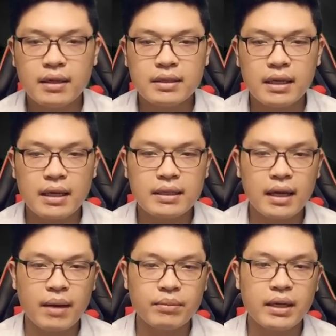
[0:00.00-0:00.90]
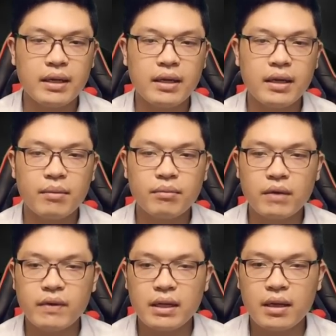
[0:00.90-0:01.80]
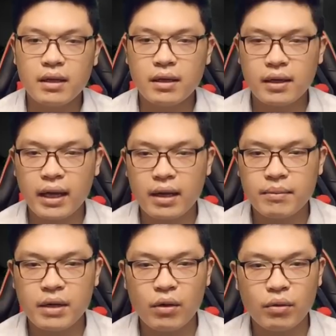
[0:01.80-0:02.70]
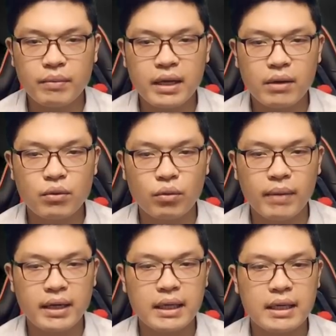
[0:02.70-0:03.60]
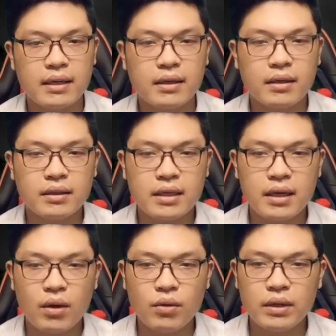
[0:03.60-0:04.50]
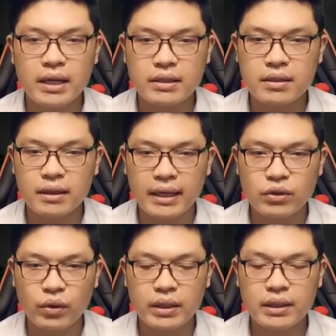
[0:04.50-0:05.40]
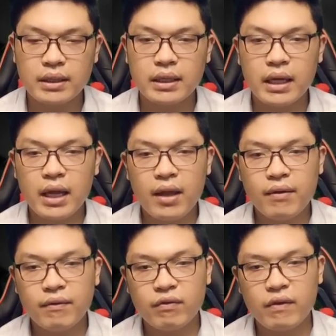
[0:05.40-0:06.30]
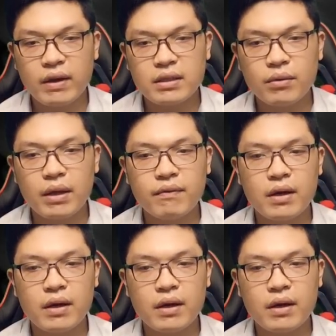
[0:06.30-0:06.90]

Chỉ là sẽ cảm thấy bởi vì kẻ cầm đầu bị cao thủ bắt đi, chiến đấu liền dừng lại rồi. Vì vậy sau khi